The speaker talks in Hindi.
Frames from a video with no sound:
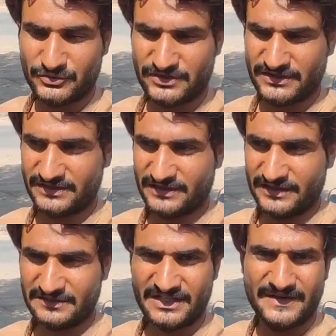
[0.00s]
जो चीज़
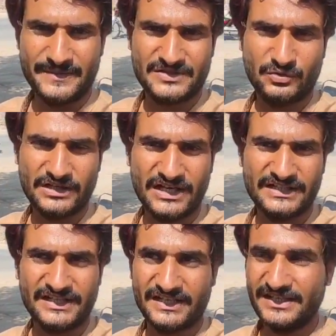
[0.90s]
यहाँ पे
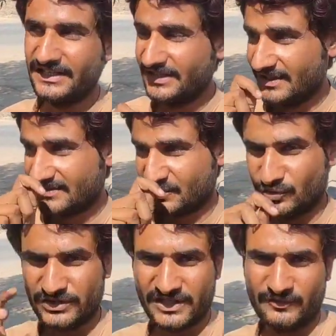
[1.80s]
सहूलियात हैं
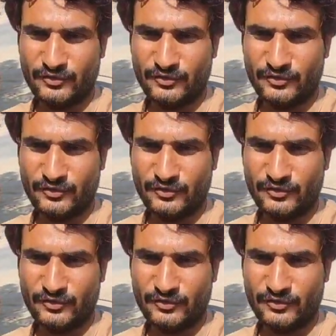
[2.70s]
स्कूल की